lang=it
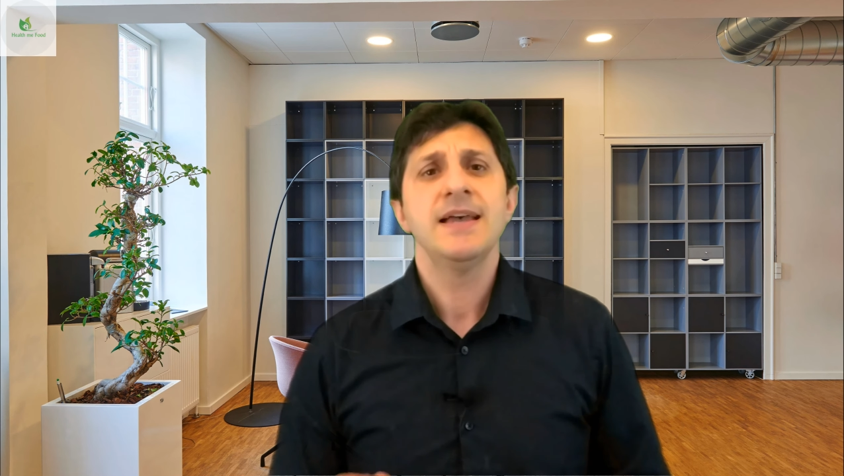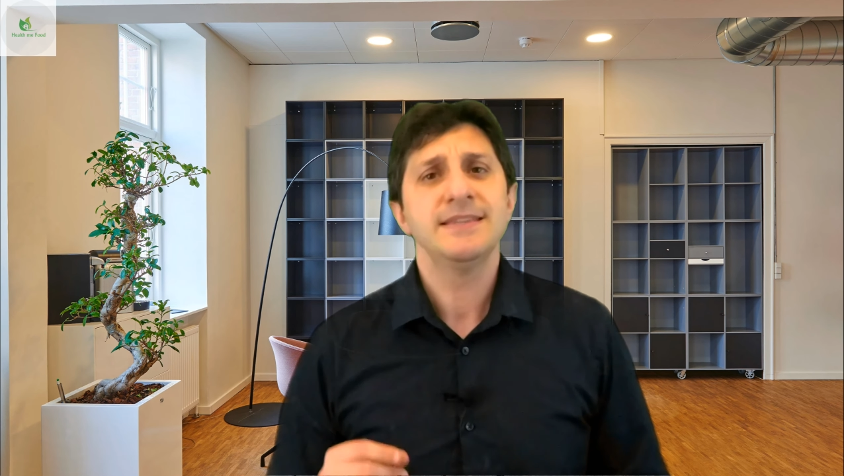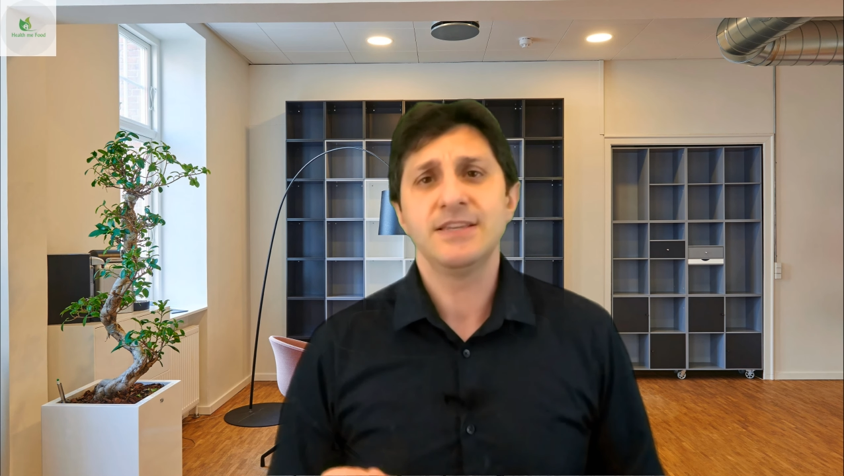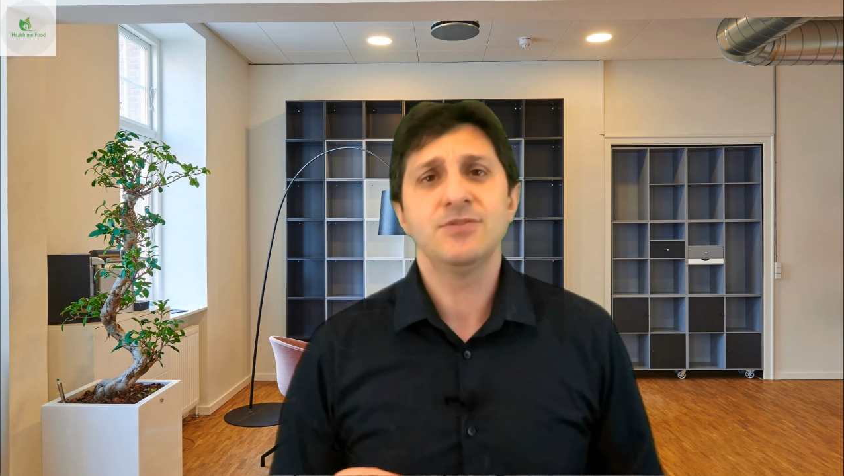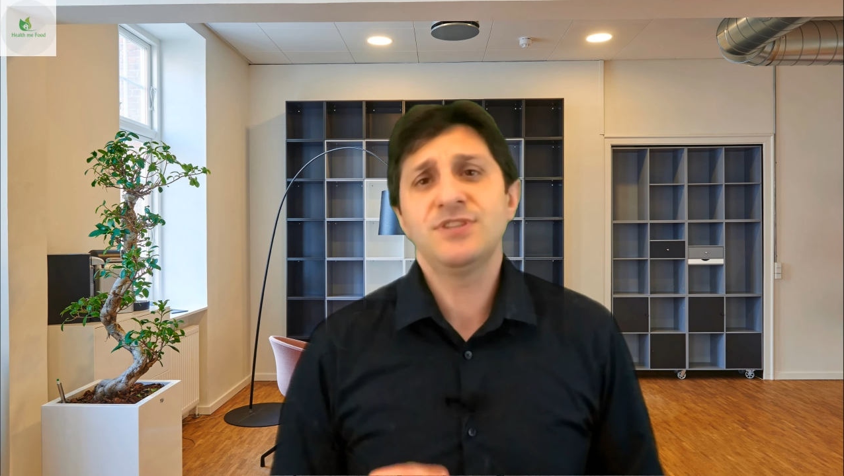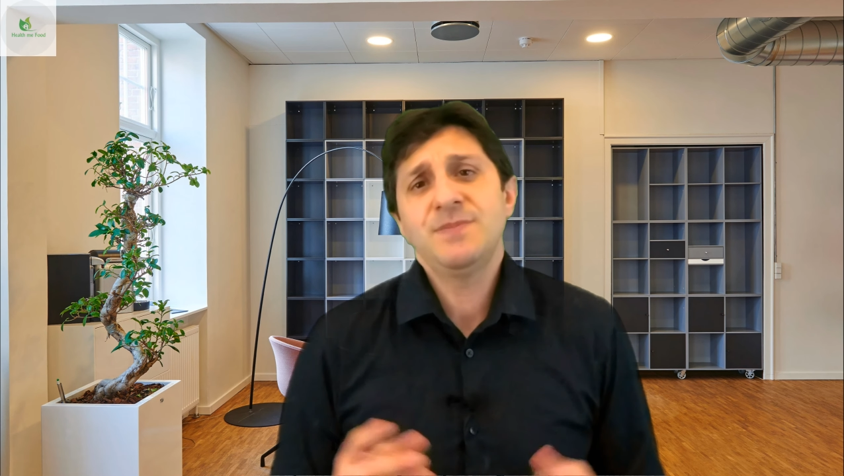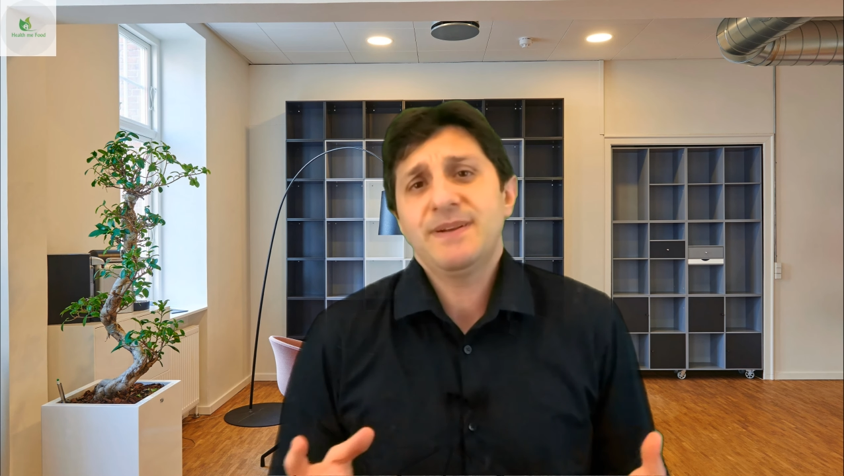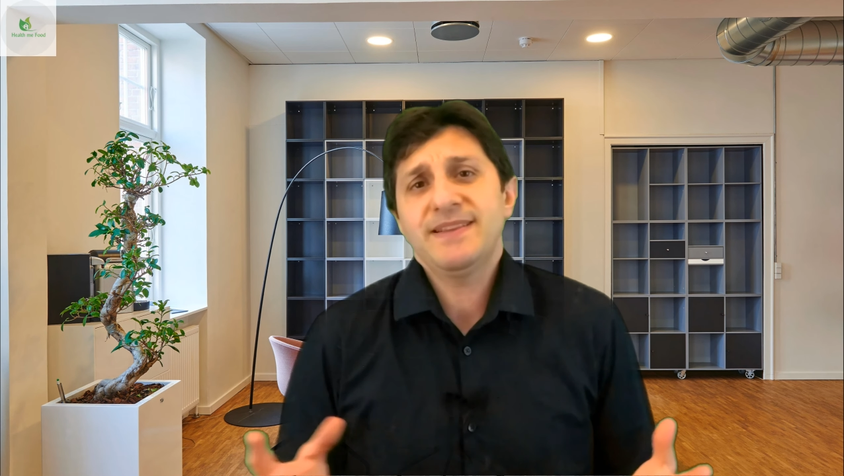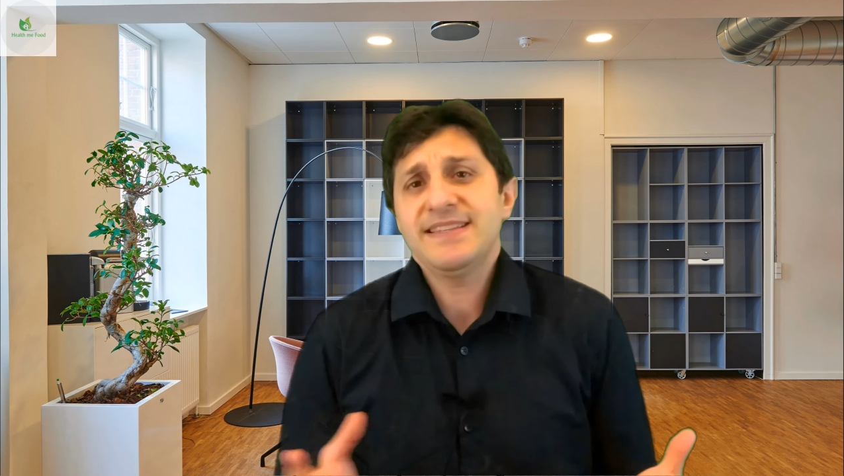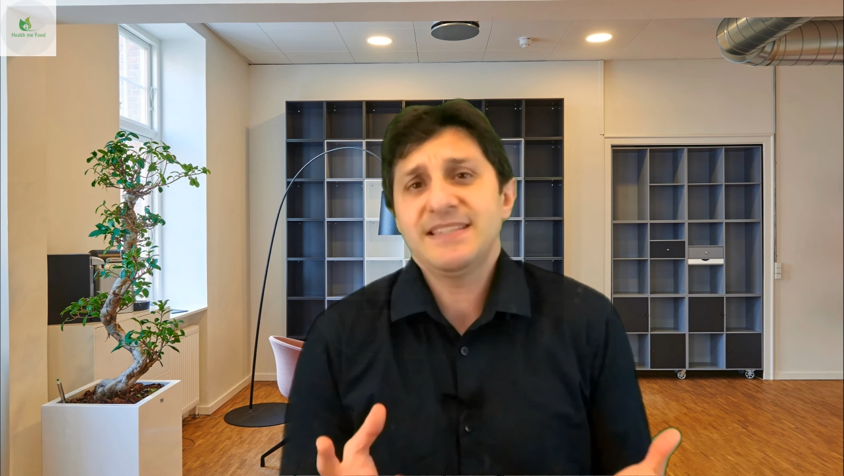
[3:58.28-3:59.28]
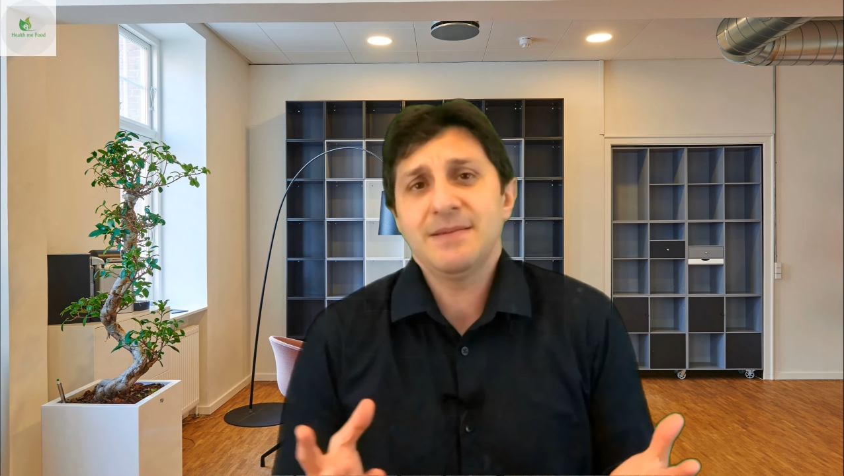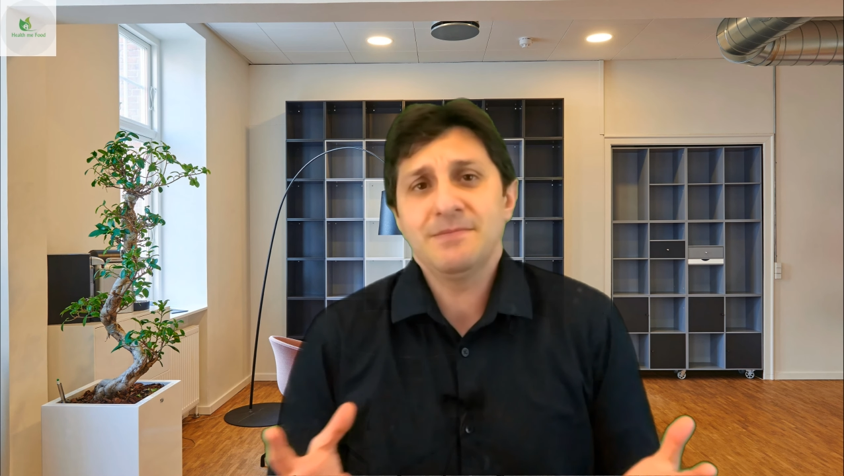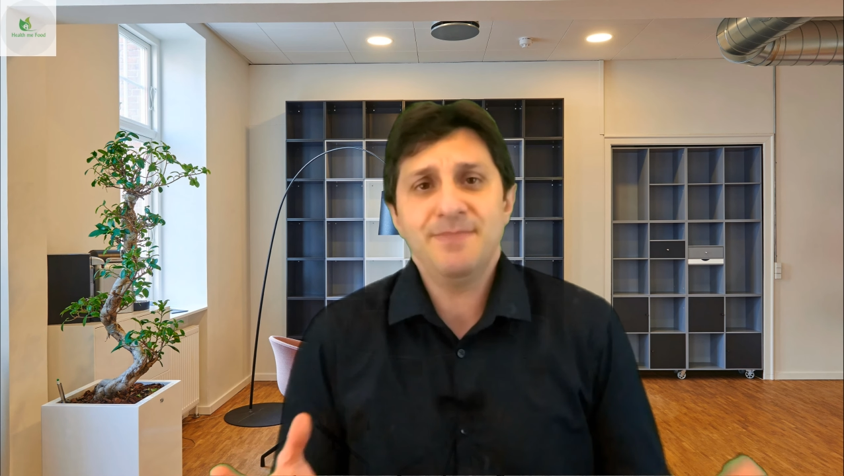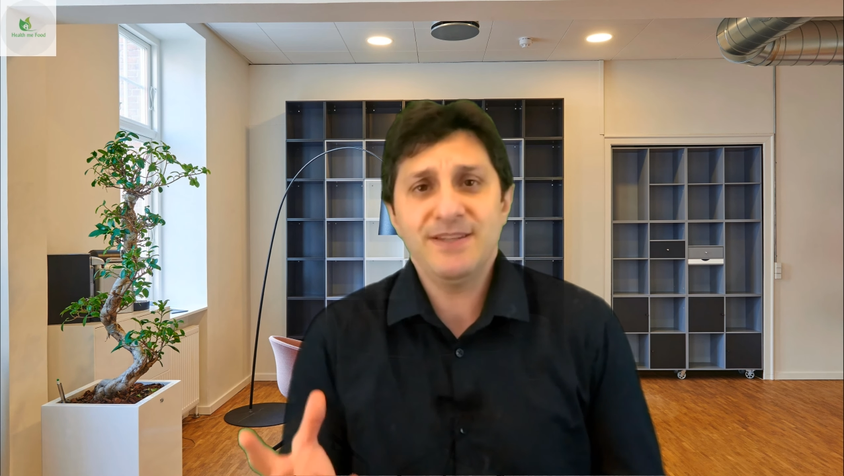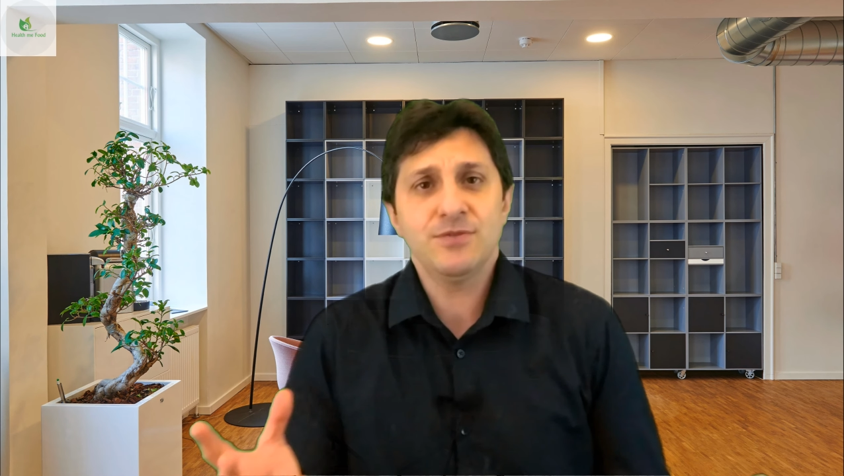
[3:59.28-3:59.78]
Se non si perdesse
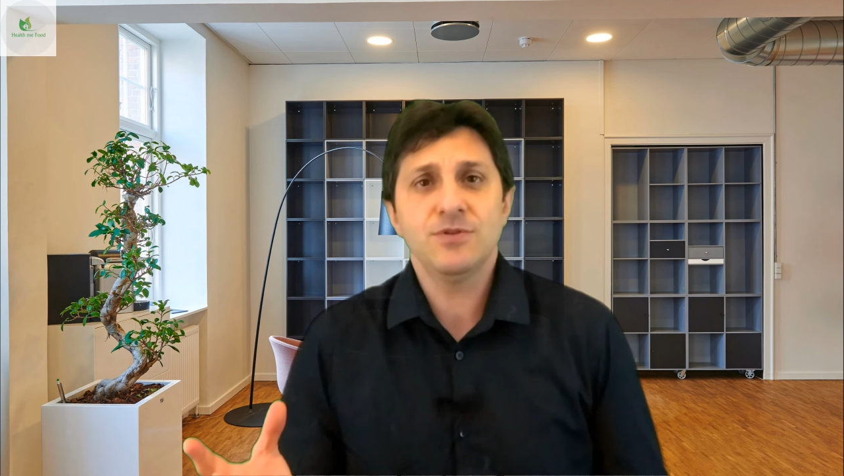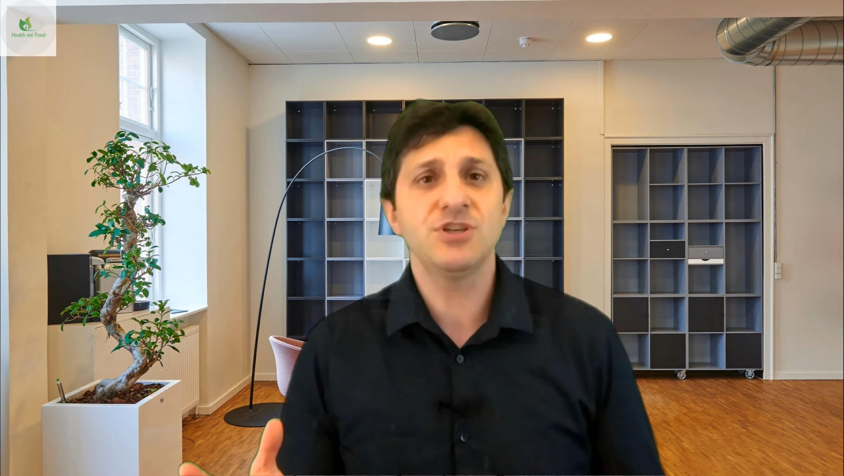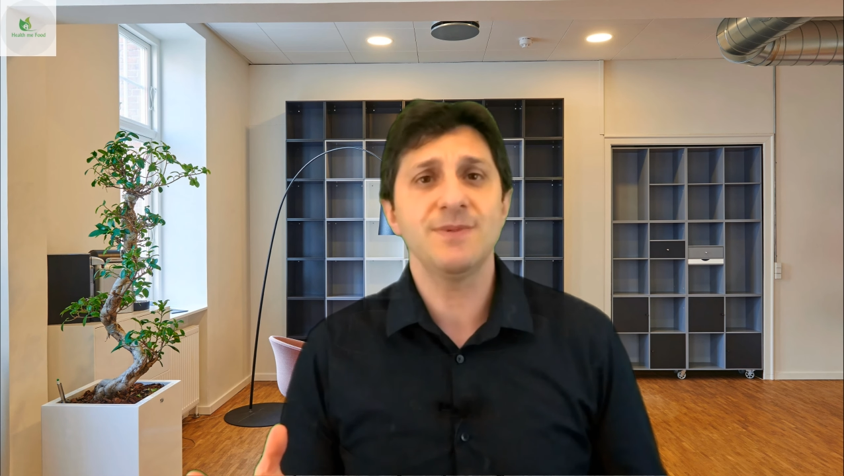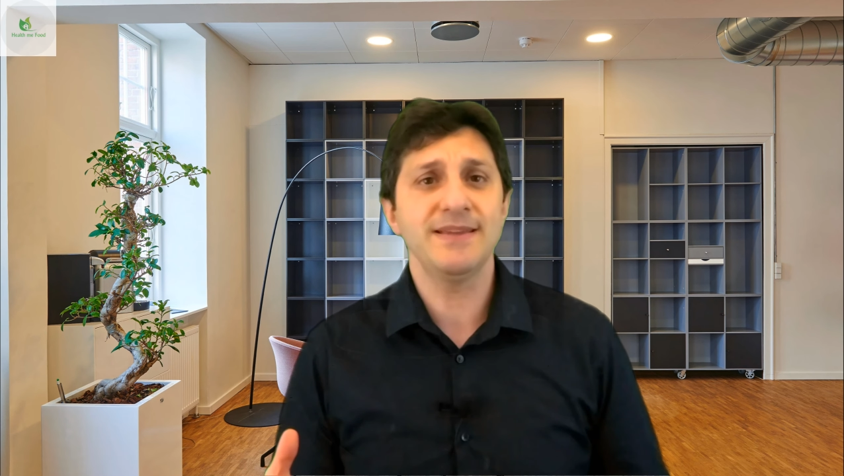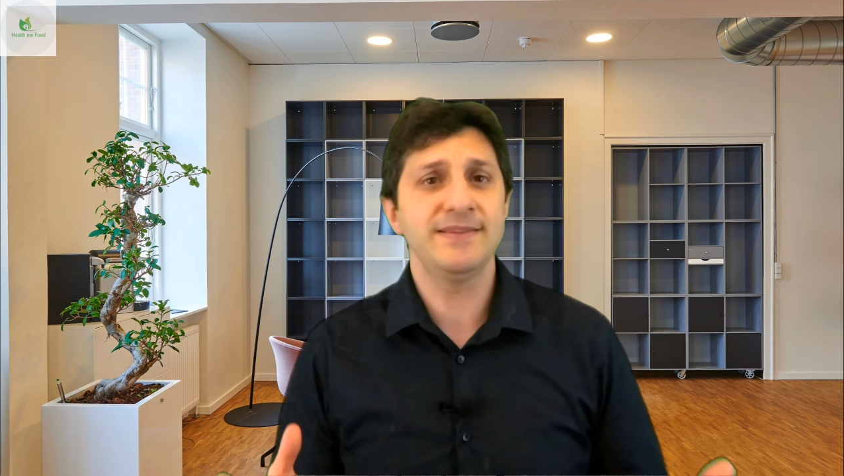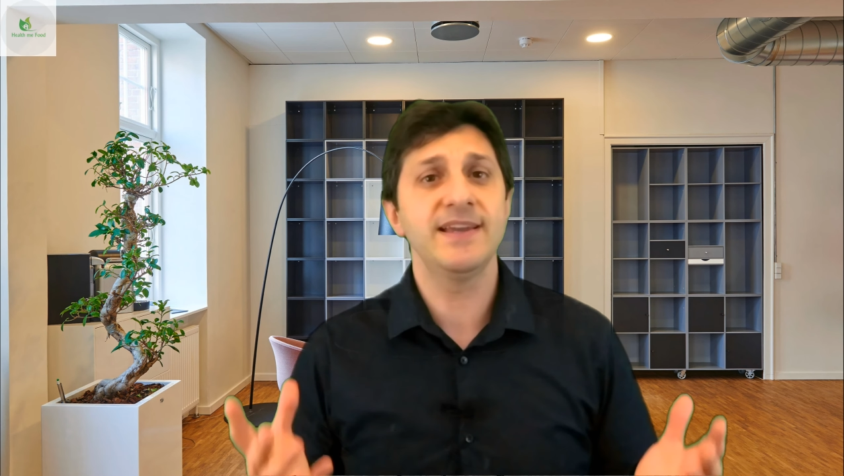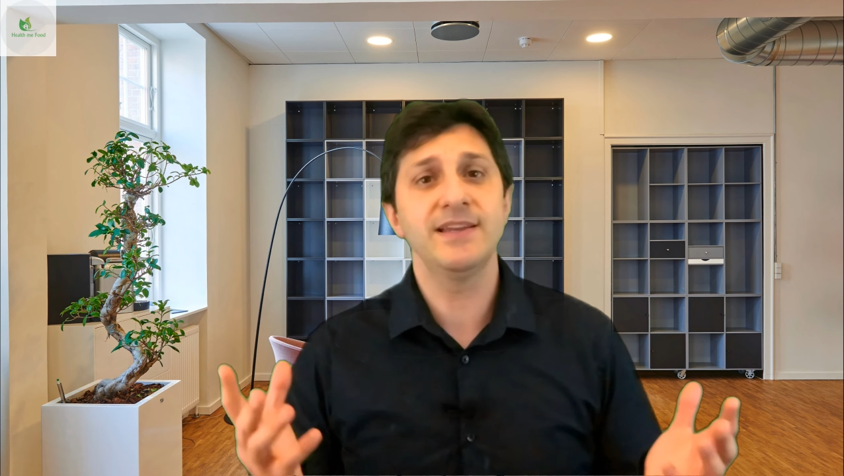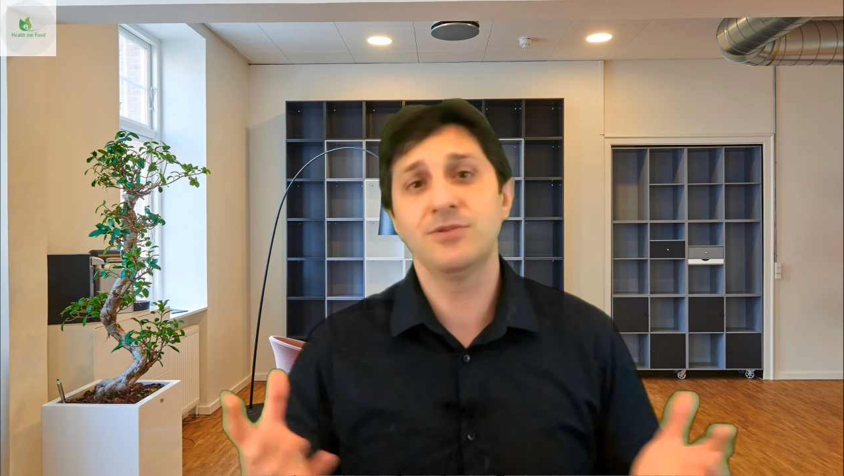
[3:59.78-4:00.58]
peso velocemente